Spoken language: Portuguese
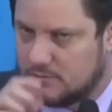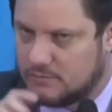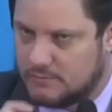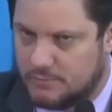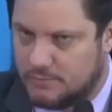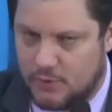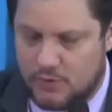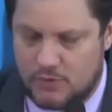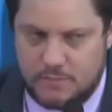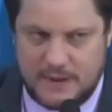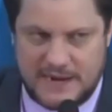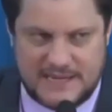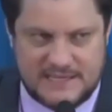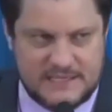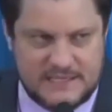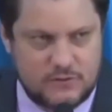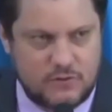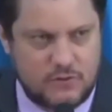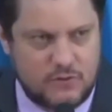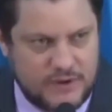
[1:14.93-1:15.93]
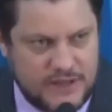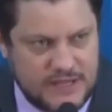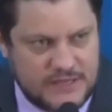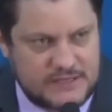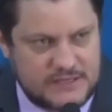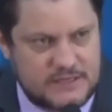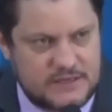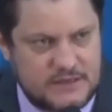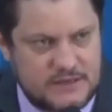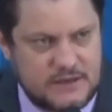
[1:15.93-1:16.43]
um pouco parecido com
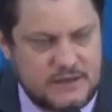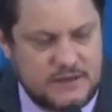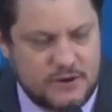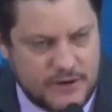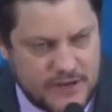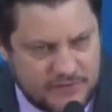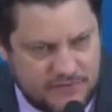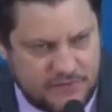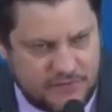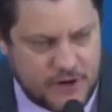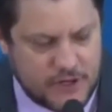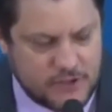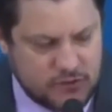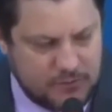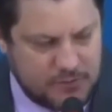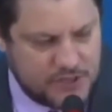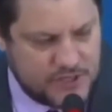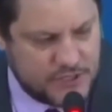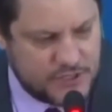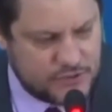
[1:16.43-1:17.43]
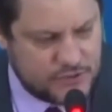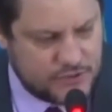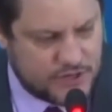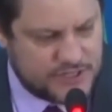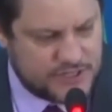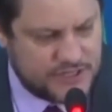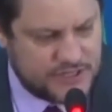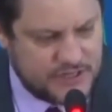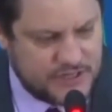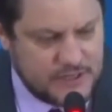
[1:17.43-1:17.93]
esse, e eu reforço o pedido,
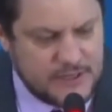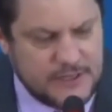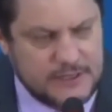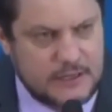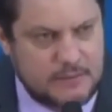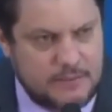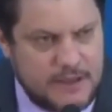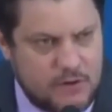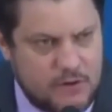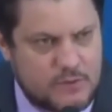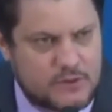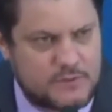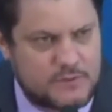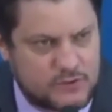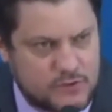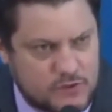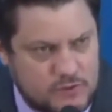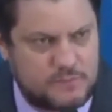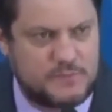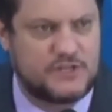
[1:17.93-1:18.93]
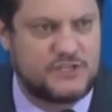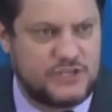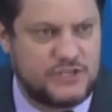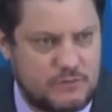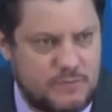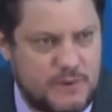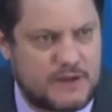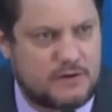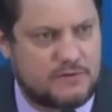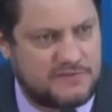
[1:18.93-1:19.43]
Jorginho. Também algumas pessoas me
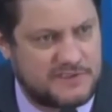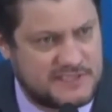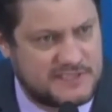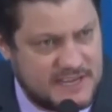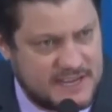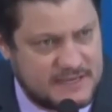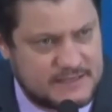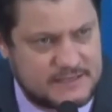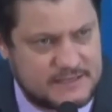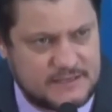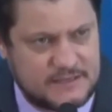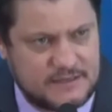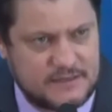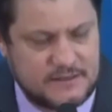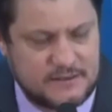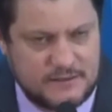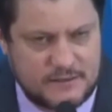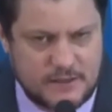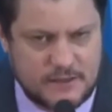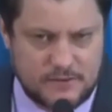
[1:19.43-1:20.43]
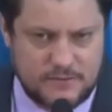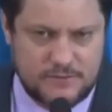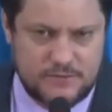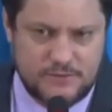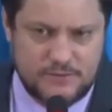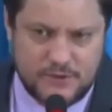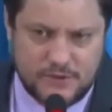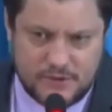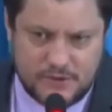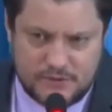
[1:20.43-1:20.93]
pediram para que eu fizesse,
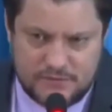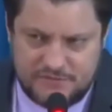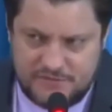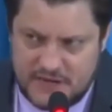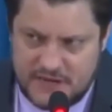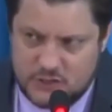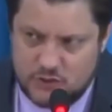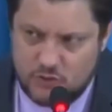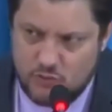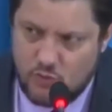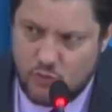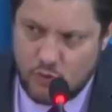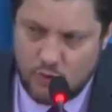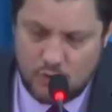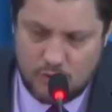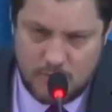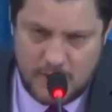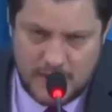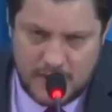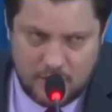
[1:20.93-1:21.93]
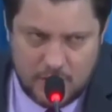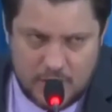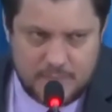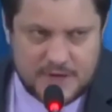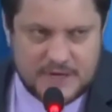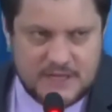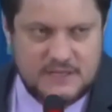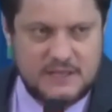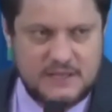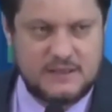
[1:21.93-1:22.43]
então faço um coro maior
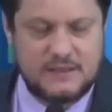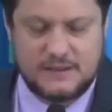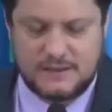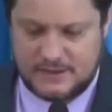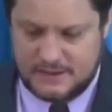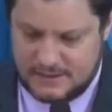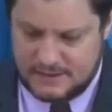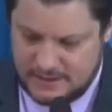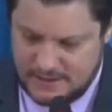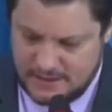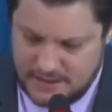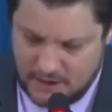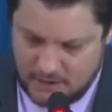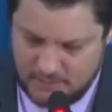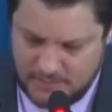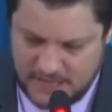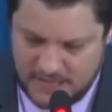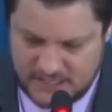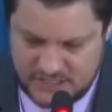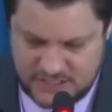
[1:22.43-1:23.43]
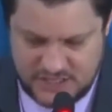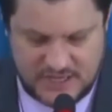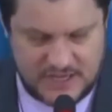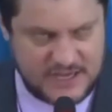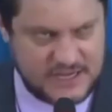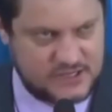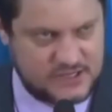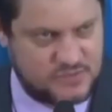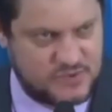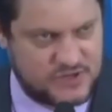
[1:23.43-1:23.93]
para que realmente
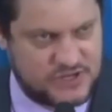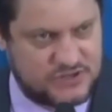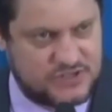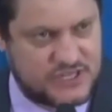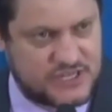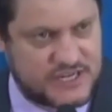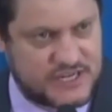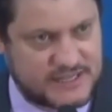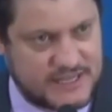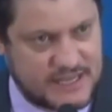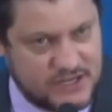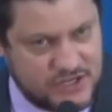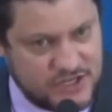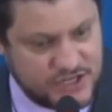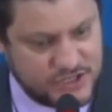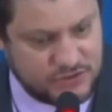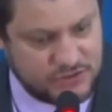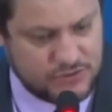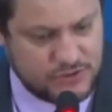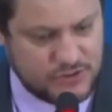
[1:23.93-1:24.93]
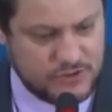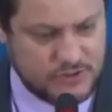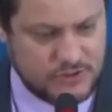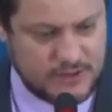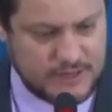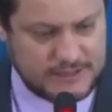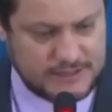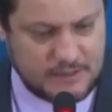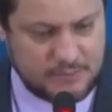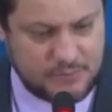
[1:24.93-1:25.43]
esse pedido seja atendido.
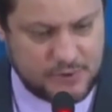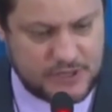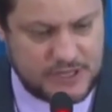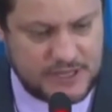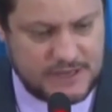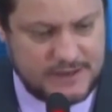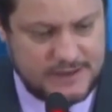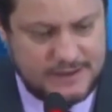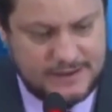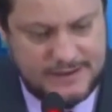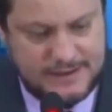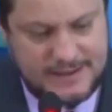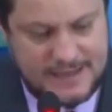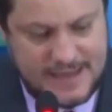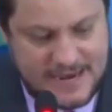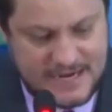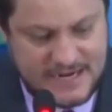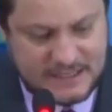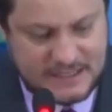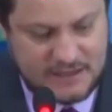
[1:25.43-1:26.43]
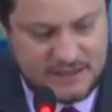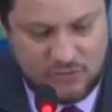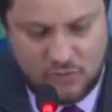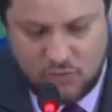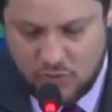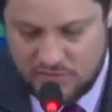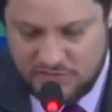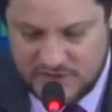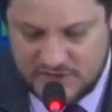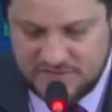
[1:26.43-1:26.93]
Até porque quem já teve o
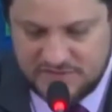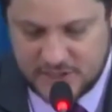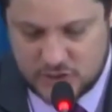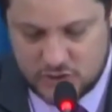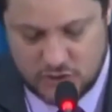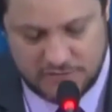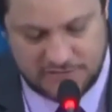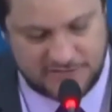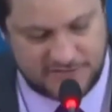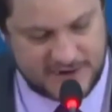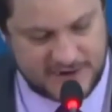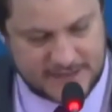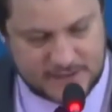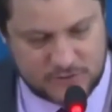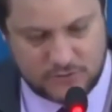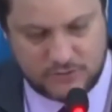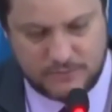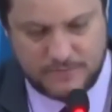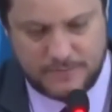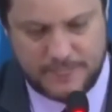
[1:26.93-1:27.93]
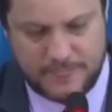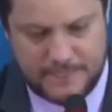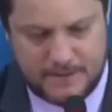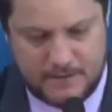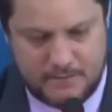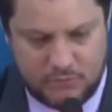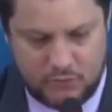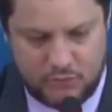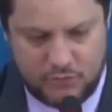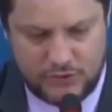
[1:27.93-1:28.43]
Covid vem sofrendo
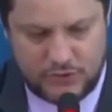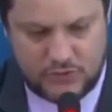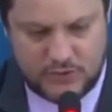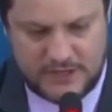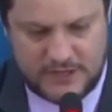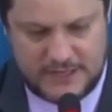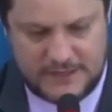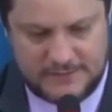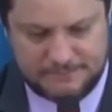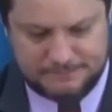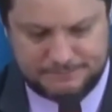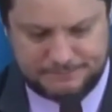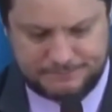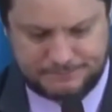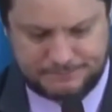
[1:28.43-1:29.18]
muito aí